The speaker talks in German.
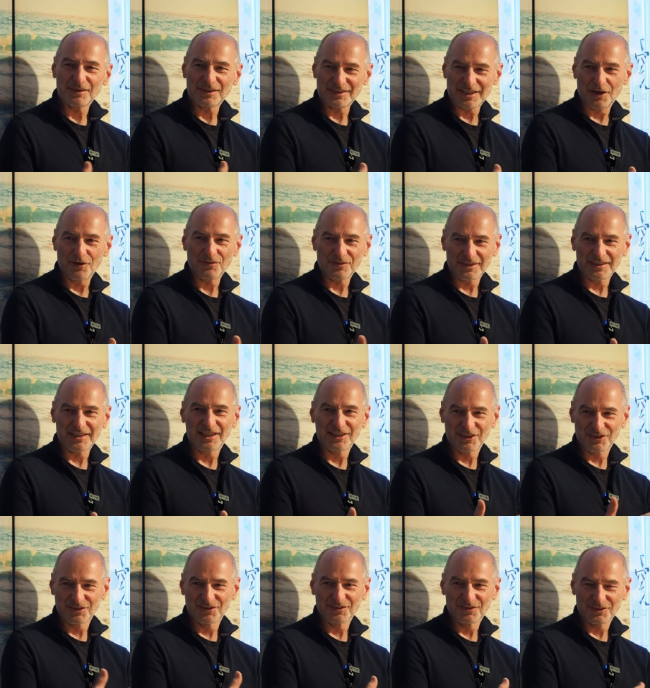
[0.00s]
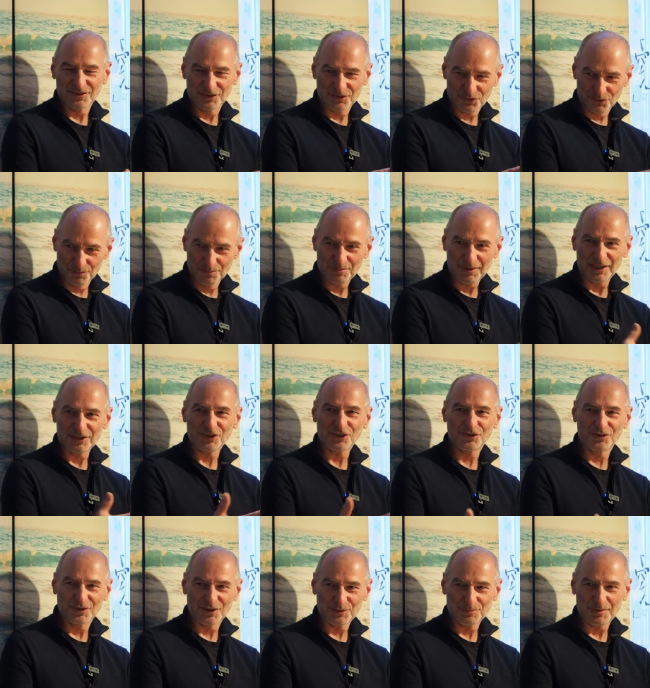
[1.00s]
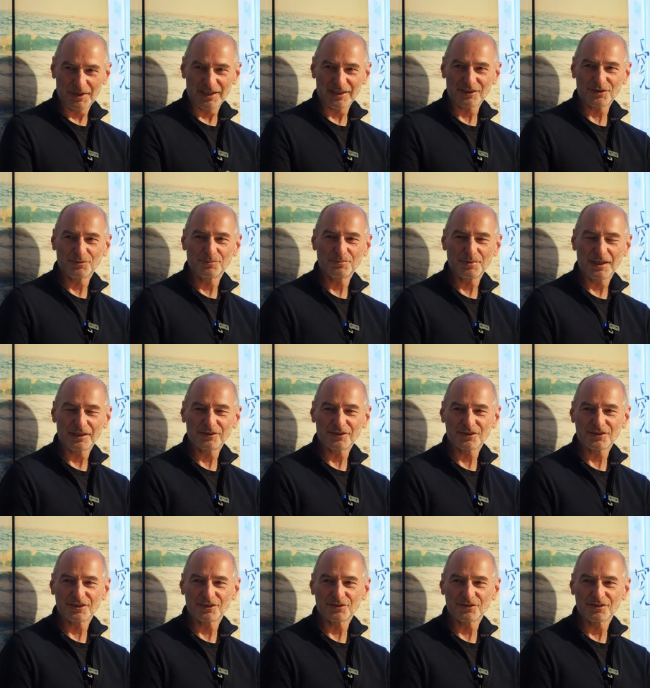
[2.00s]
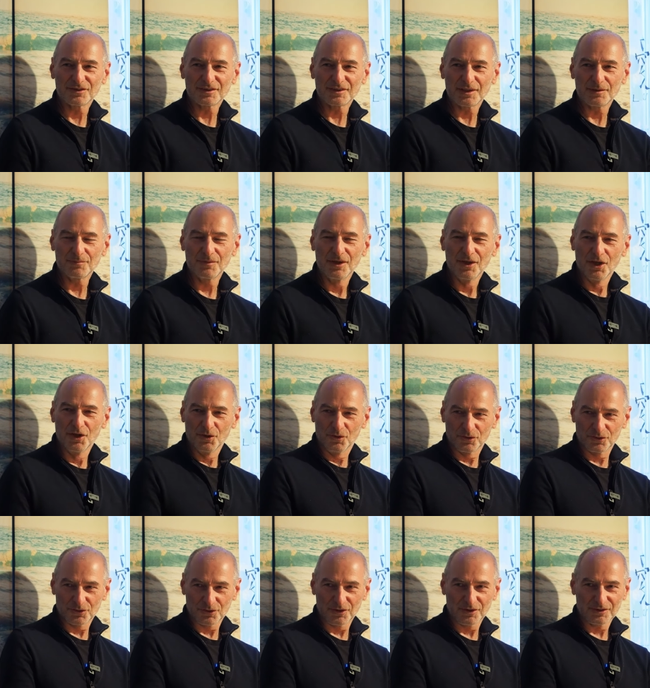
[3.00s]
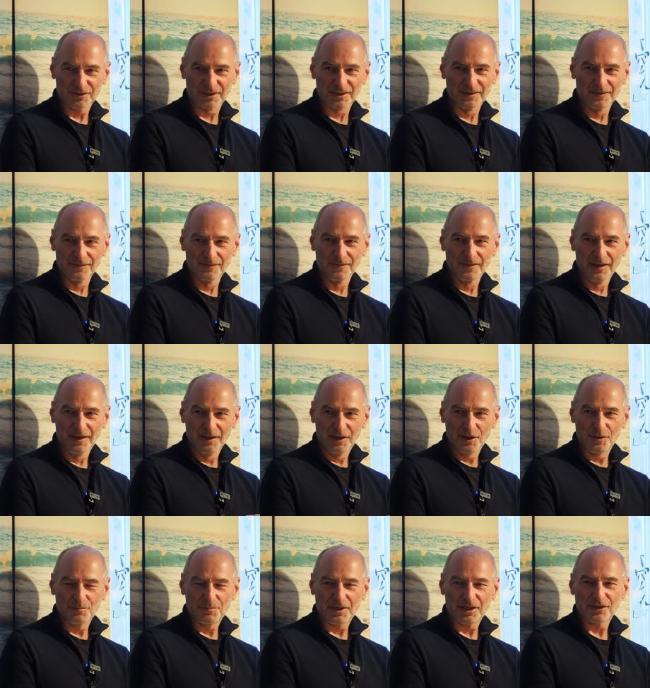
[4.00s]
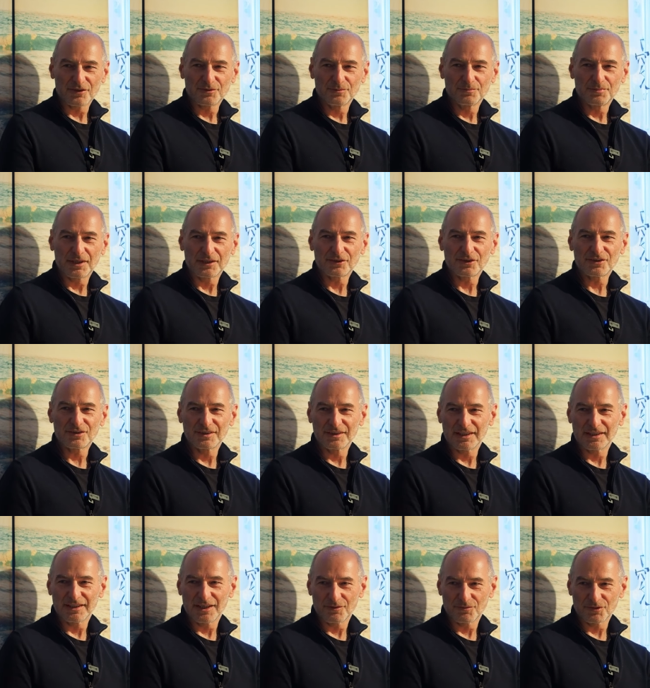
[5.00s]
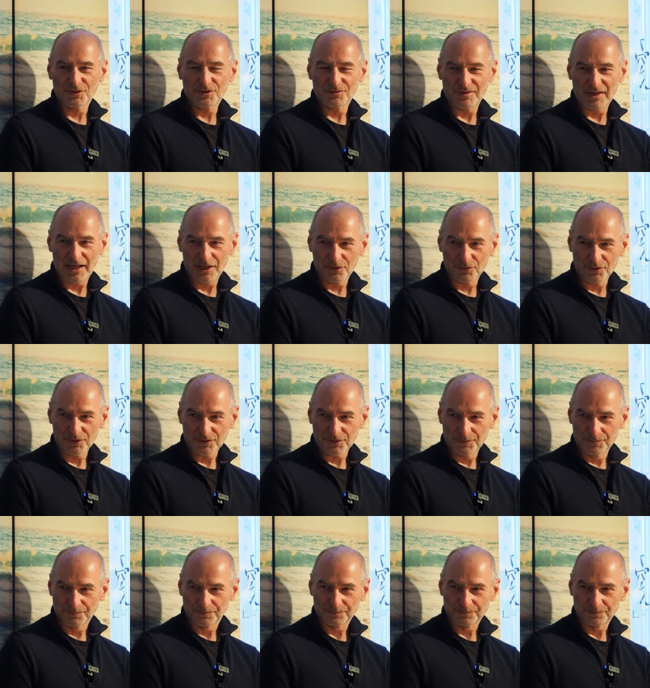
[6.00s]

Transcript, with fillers: das aufgeteilt ist in das sympathische und das parasympathische System. Und da drin im parasympathischen der Nervus vagus